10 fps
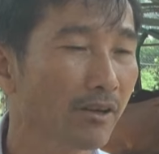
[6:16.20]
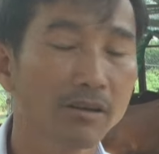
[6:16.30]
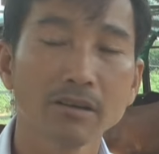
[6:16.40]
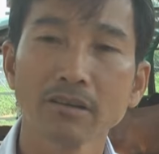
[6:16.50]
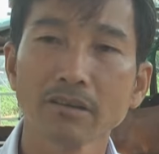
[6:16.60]
cho
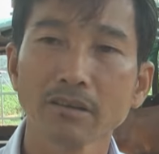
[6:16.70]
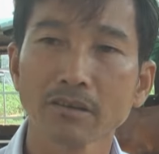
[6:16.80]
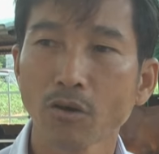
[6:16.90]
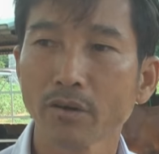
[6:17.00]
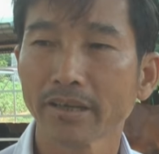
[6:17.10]
nó
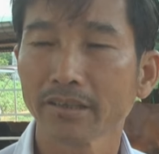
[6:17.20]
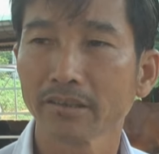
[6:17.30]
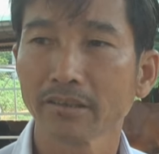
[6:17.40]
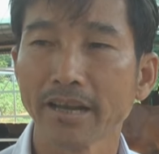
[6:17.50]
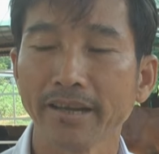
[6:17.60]
có cái
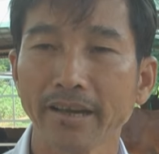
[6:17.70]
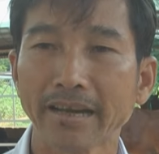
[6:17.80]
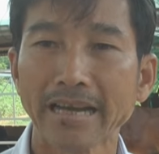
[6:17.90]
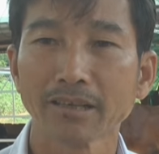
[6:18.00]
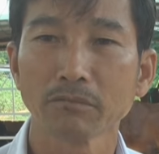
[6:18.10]
đề
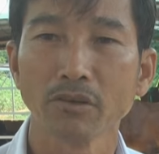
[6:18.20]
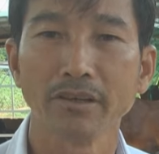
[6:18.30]
kháng trong người